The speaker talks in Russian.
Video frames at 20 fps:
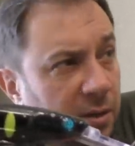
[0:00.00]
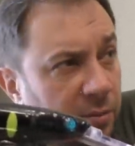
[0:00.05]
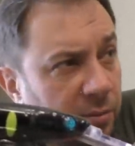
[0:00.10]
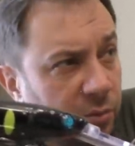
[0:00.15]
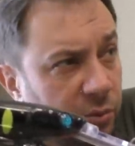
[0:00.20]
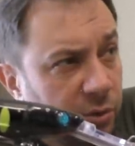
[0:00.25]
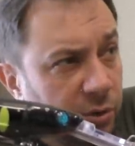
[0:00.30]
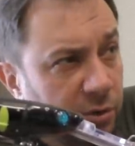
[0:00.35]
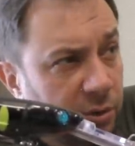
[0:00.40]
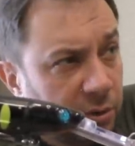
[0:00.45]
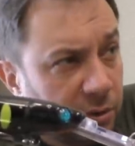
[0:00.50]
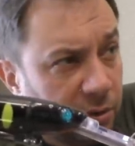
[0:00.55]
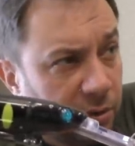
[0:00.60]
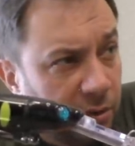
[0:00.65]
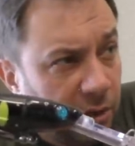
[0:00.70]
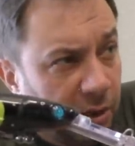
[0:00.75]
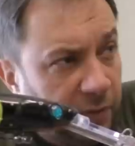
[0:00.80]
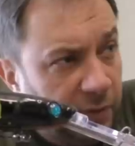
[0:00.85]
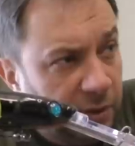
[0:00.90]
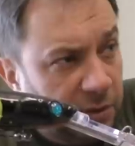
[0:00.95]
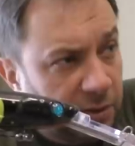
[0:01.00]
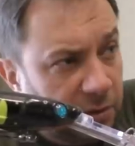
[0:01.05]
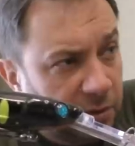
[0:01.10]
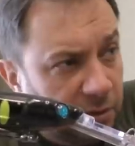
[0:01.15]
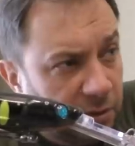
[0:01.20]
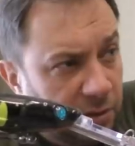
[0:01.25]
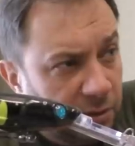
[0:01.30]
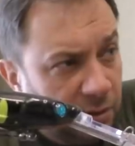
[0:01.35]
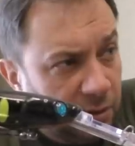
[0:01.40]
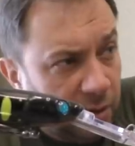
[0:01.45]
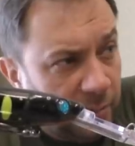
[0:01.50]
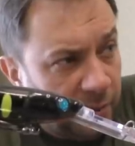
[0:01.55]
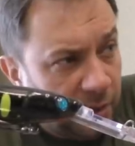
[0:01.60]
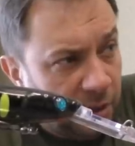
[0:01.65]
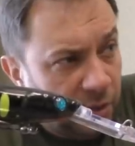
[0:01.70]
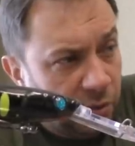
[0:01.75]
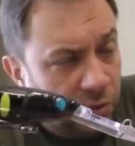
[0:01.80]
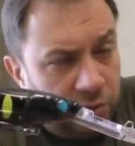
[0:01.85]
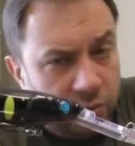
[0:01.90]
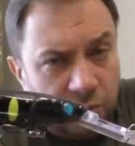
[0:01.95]
будет э, ловить
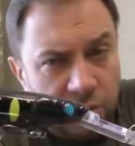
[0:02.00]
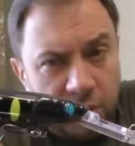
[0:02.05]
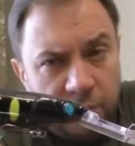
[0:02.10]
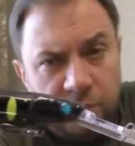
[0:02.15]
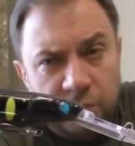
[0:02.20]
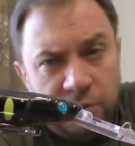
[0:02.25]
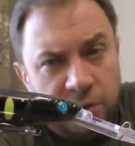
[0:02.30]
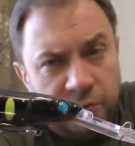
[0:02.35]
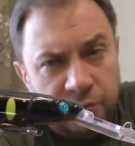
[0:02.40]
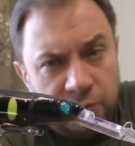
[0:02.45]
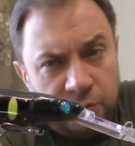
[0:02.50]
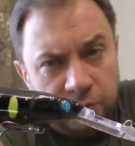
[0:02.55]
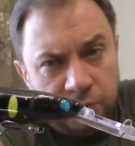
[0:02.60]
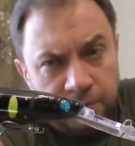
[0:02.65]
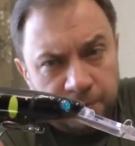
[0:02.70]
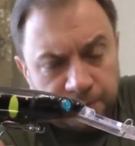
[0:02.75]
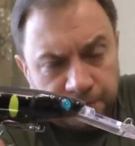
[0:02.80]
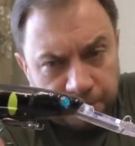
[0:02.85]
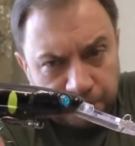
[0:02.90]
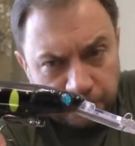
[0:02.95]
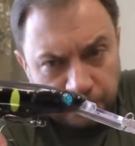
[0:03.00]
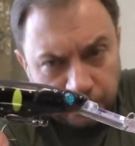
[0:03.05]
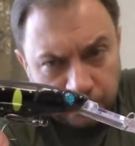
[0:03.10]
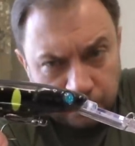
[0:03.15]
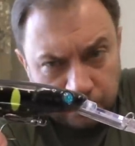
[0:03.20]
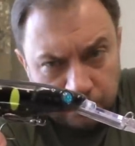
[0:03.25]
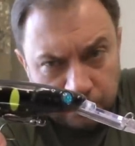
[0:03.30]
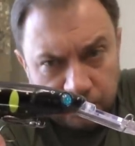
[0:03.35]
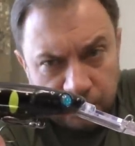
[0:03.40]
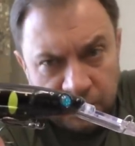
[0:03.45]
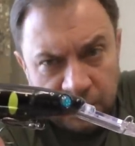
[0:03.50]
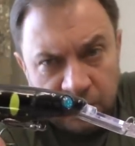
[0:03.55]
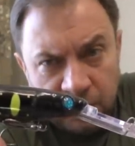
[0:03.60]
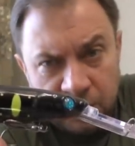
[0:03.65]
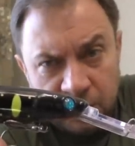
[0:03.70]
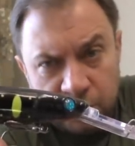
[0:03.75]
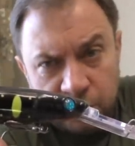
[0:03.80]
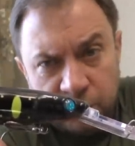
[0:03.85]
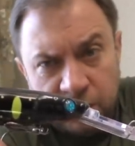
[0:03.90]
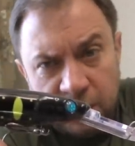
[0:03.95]
определенную рыбу, не всю.
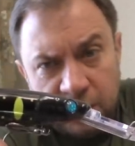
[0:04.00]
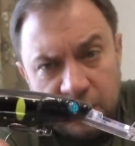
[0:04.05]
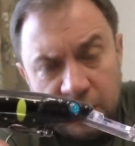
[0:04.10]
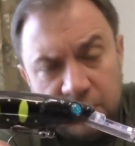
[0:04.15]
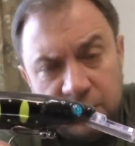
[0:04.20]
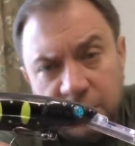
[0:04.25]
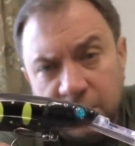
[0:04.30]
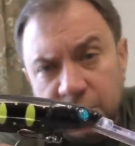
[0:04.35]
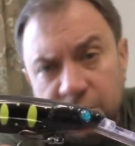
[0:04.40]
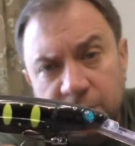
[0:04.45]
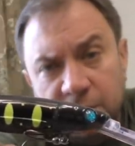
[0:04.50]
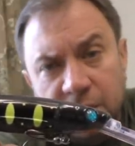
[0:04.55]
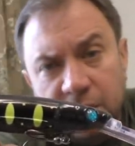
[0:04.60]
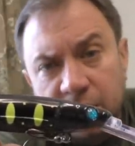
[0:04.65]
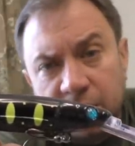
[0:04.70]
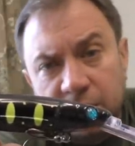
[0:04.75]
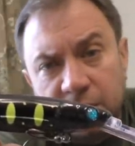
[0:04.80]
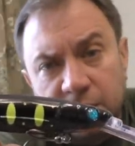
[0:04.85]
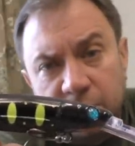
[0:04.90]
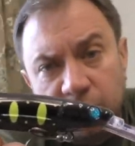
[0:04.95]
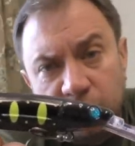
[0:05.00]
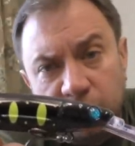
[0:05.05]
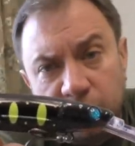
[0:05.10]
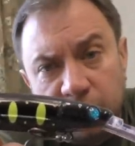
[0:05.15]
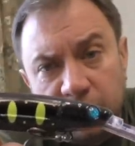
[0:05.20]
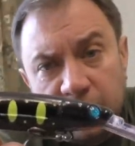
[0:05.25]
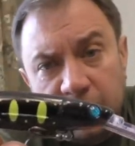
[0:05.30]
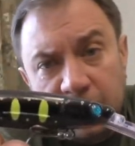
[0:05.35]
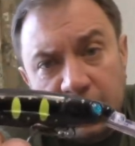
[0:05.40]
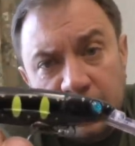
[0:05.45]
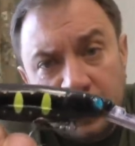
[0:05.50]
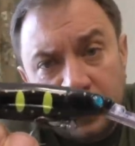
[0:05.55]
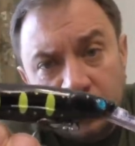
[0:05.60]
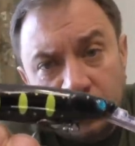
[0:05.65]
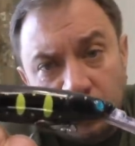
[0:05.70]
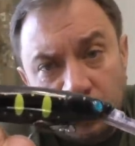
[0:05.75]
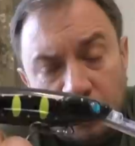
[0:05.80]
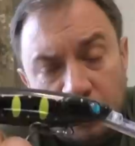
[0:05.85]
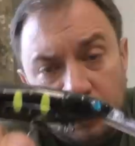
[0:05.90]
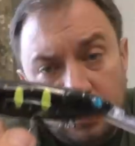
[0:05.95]
Судака, скажем, наверное, не будет.
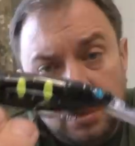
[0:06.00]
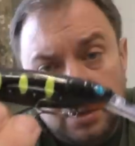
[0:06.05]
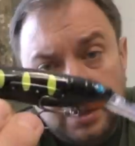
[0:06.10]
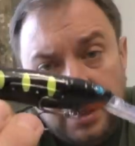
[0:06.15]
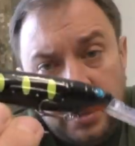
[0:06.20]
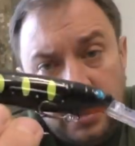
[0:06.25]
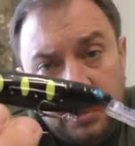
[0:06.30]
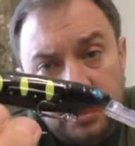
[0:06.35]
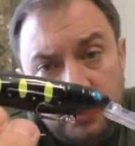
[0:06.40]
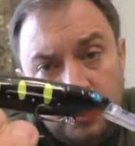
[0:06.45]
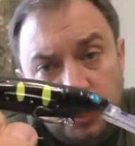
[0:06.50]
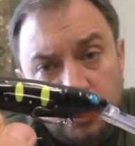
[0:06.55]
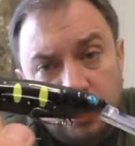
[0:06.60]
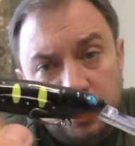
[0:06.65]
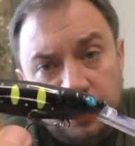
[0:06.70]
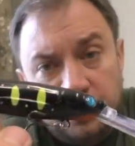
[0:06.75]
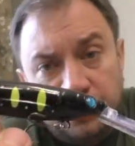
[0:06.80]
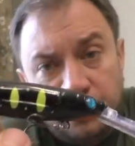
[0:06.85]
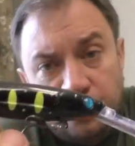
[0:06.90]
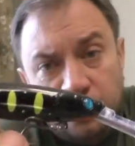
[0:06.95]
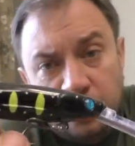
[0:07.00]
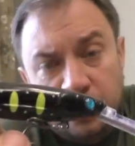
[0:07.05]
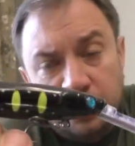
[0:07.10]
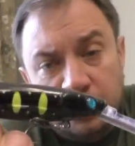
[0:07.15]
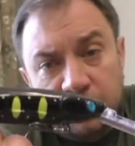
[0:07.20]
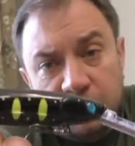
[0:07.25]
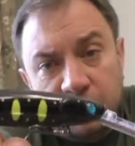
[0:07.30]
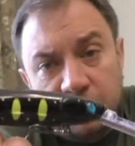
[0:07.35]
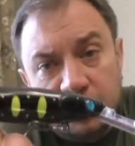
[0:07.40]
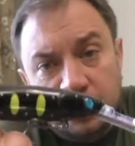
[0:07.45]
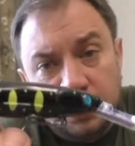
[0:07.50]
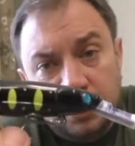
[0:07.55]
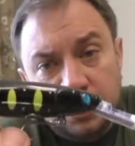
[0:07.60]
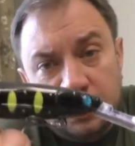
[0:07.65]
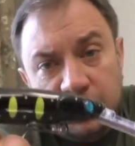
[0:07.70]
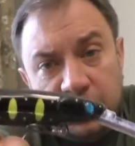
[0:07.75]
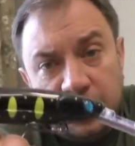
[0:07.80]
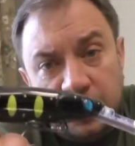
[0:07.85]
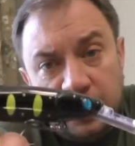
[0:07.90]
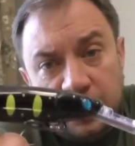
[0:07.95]
Но на этом черном фоне
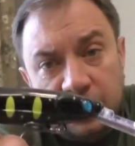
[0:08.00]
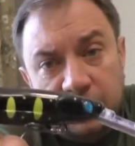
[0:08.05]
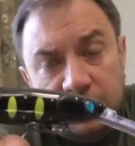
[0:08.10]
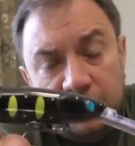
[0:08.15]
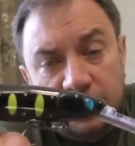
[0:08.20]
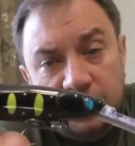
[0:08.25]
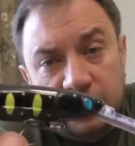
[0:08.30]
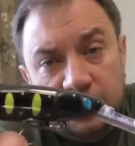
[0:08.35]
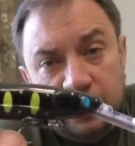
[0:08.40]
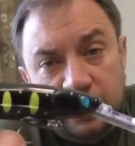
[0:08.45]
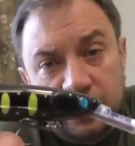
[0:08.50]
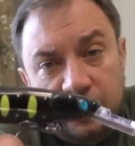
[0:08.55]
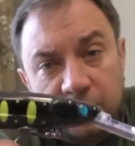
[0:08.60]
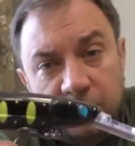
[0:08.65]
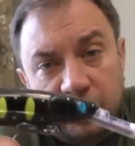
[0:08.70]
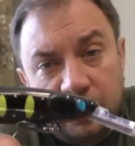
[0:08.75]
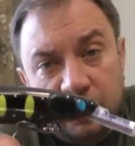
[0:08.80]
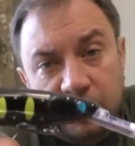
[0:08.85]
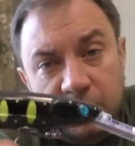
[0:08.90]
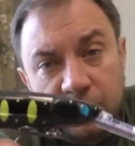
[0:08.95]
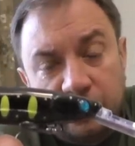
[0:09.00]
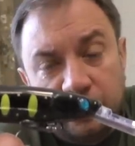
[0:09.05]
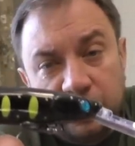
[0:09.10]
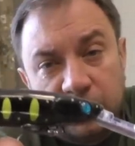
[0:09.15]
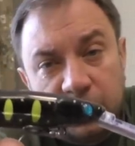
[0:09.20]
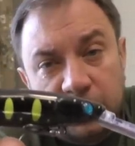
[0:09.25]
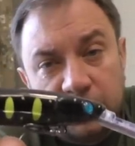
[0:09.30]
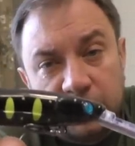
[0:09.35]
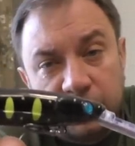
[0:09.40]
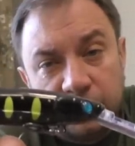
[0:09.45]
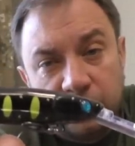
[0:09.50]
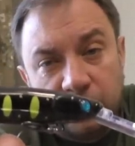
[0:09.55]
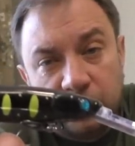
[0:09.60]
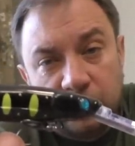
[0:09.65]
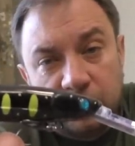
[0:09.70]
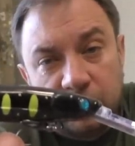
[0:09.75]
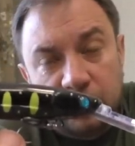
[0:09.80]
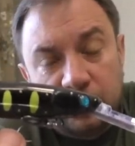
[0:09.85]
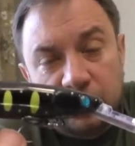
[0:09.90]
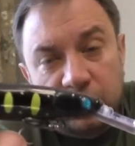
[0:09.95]
стоят именно вот эти
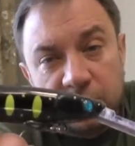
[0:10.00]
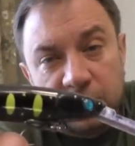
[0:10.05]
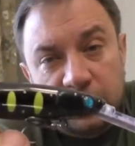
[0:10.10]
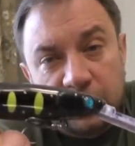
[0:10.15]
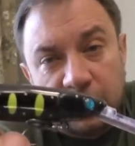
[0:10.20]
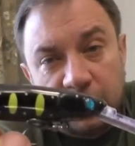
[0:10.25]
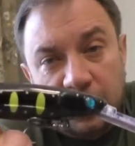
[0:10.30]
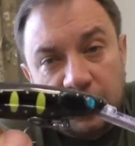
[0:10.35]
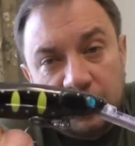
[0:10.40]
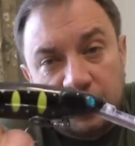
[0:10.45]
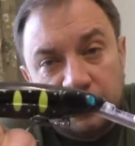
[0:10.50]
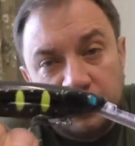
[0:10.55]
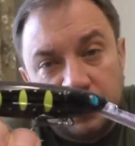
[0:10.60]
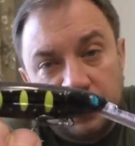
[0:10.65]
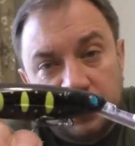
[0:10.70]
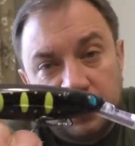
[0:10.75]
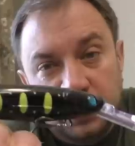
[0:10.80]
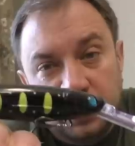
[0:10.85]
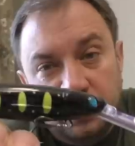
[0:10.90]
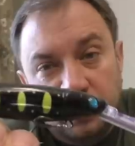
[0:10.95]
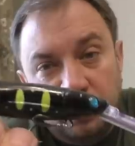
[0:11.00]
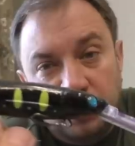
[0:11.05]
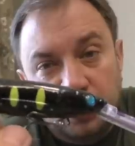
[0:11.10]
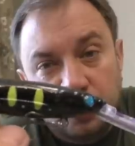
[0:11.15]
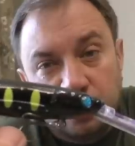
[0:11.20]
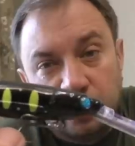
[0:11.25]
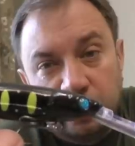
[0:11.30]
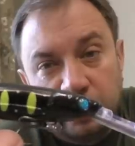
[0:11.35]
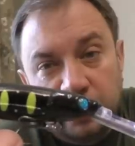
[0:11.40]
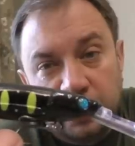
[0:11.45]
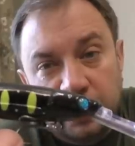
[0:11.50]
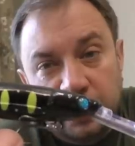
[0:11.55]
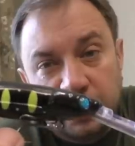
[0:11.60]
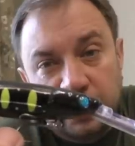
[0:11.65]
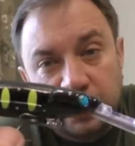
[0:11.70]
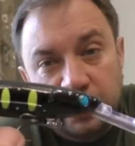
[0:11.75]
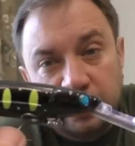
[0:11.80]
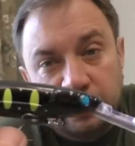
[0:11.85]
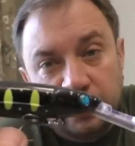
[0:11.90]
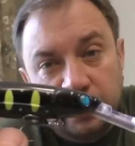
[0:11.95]
вот салатовые, назовем их желтые
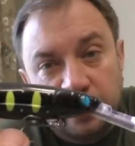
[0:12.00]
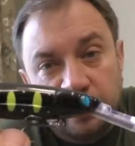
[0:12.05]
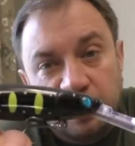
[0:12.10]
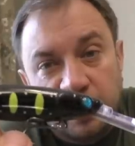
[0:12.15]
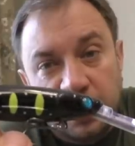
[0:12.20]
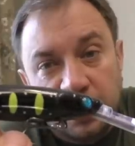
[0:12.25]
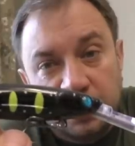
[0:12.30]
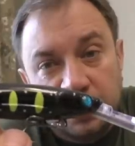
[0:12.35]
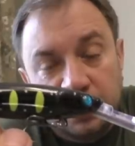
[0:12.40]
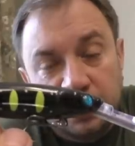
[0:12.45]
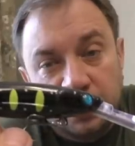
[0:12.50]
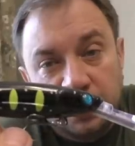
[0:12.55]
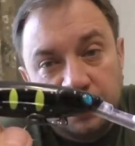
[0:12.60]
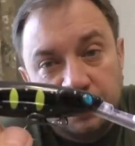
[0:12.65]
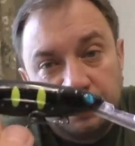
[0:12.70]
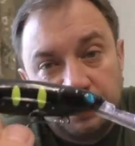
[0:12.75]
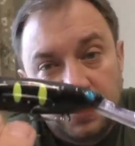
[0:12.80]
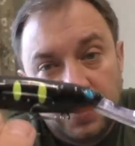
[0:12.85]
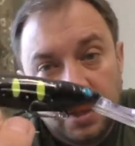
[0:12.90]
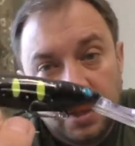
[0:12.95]
какие-то, вот эти пятна, да,